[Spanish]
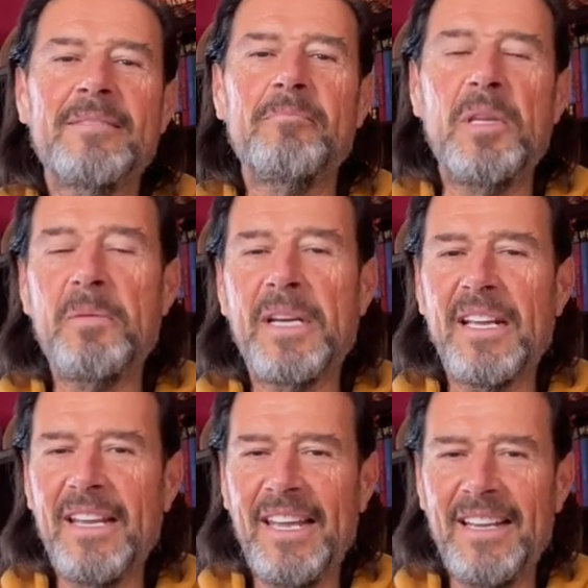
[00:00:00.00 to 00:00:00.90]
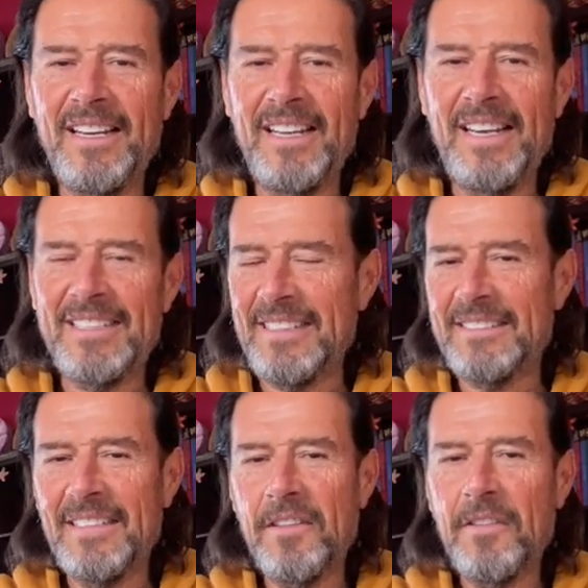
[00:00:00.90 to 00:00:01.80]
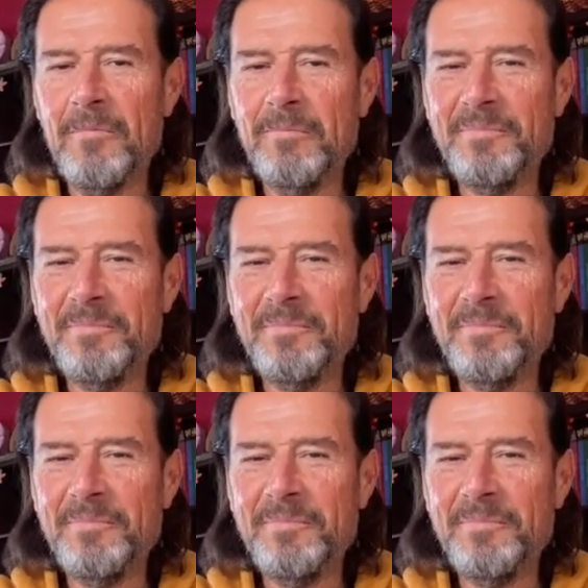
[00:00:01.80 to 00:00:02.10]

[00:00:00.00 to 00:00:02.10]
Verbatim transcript: vibran la escasez.